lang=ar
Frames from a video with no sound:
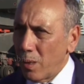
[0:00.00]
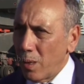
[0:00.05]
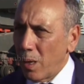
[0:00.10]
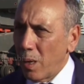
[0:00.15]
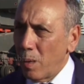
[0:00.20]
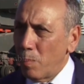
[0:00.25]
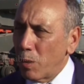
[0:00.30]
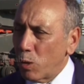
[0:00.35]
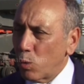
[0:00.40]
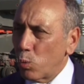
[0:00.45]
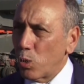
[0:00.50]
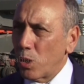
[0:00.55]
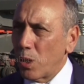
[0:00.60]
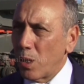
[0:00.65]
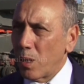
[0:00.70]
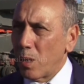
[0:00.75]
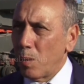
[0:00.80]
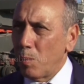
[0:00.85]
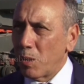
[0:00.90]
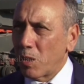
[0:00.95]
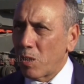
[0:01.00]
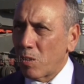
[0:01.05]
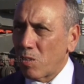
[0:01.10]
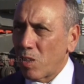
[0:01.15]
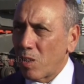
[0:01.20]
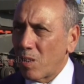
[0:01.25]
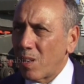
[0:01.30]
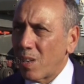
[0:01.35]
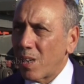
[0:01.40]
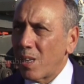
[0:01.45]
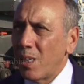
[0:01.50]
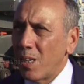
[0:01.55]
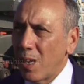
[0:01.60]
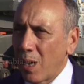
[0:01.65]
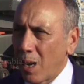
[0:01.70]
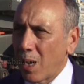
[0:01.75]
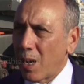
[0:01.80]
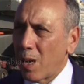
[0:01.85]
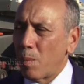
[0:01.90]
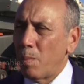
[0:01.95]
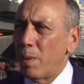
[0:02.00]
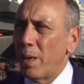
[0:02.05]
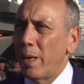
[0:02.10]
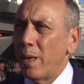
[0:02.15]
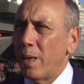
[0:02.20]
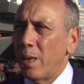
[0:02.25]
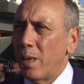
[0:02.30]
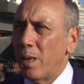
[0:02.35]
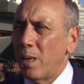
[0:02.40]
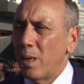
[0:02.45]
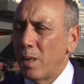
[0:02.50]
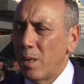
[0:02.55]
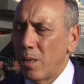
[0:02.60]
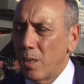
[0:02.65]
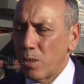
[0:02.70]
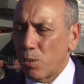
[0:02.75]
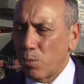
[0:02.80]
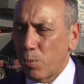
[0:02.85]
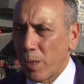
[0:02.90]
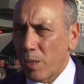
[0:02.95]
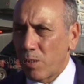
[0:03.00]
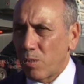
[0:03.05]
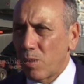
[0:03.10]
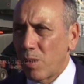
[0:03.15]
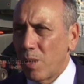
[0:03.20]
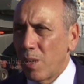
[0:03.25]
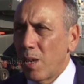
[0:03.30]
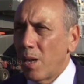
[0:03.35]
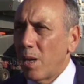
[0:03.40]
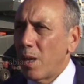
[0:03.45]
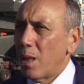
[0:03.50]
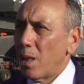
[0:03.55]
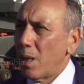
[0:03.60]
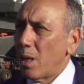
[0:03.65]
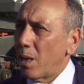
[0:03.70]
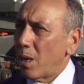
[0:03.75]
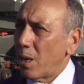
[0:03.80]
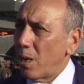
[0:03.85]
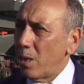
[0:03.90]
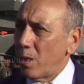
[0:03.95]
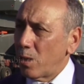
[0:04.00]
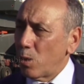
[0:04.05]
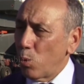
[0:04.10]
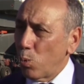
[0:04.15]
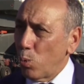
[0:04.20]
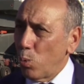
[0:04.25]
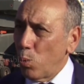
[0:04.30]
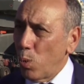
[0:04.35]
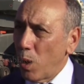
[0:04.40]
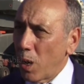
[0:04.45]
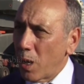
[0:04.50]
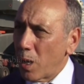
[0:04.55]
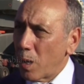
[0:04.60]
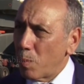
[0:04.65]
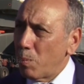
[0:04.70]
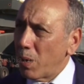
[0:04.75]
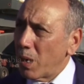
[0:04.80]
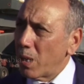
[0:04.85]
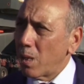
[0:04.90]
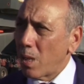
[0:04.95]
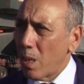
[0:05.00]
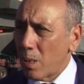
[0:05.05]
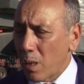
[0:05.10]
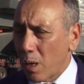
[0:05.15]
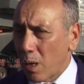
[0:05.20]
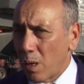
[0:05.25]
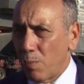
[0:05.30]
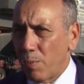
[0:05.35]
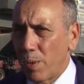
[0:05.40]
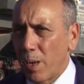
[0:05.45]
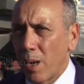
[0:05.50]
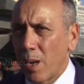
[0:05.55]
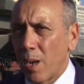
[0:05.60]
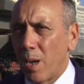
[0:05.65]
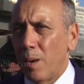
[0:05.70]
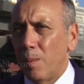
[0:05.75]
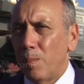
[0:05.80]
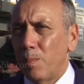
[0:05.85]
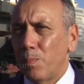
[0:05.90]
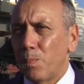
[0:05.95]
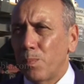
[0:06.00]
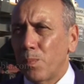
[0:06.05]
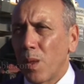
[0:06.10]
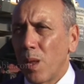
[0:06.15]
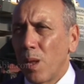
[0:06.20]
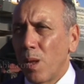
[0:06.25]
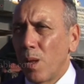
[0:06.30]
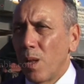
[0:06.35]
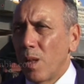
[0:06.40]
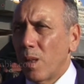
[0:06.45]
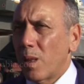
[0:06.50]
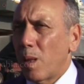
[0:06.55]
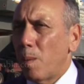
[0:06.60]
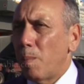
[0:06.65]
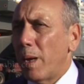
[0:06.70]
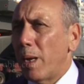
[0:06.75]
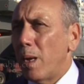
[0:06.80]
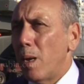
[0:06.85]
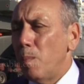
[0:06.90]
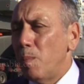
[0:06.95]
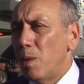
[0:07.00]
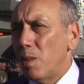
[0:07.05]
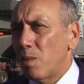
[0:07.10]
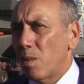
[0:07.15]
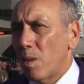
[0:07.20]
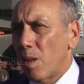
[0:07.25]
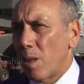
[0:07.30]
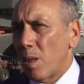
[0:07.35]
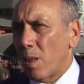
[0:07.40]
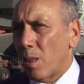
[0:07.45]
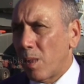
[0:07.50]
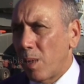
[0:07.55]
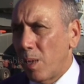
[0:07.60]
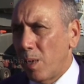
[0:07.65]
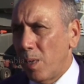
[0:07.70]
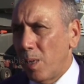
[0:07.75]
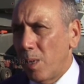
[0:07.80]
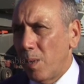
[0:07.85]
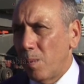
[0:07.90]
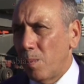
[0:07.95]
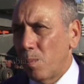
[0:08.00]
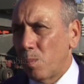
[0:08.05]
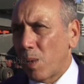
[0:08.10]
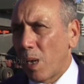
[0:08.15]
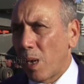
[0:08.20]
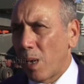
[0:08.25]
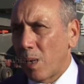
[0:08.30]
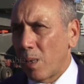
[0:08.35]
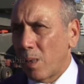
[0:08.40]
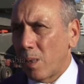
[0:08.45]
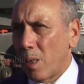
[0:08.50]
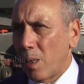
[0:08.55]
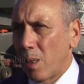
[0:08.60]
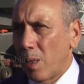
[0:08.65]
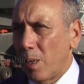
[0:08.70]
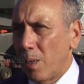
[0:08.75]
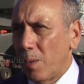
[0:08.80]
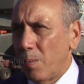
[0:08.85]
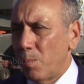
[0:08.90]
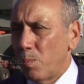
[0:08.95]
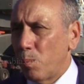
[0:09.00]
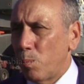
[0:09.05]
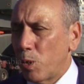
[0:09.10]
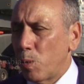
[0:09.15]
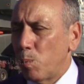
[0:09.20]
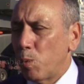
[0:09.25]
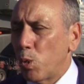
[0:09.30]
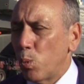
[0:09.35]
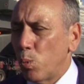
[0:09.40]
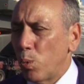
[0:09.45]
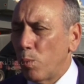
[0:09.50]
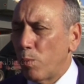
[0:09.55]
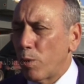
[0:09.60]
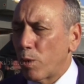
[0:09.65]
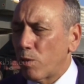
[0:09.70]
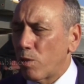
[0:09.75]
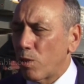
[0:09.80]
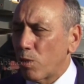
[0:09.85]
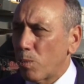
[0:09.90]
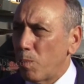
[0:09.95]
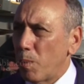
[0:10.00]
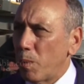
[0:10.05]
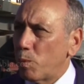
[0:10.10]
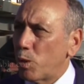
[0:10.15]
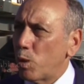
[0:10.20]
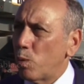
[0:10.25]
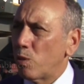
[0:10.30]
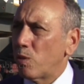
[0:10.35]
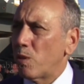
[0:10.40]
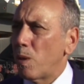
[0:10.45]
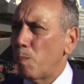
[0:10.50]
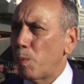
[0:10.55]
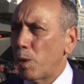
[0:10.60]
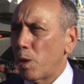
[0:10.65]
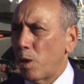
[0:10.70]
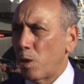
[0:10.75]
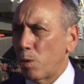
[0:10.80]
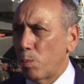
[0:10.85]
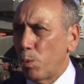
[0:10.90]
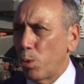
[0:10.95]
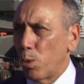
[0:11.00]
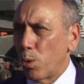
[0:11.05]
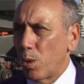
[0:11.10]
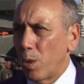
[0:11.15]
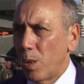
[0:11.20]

المنتوجات اللي باش تصدر هي أقرب لهنا صفاقس هذا يخليك نقولوا أقرب معناتها التكلفة أقل طبعا الميزه الثانيه نتاع الخط هذايا باش نمشيو لنوفورسيسك ما نمشيو لسان بيترسبورغ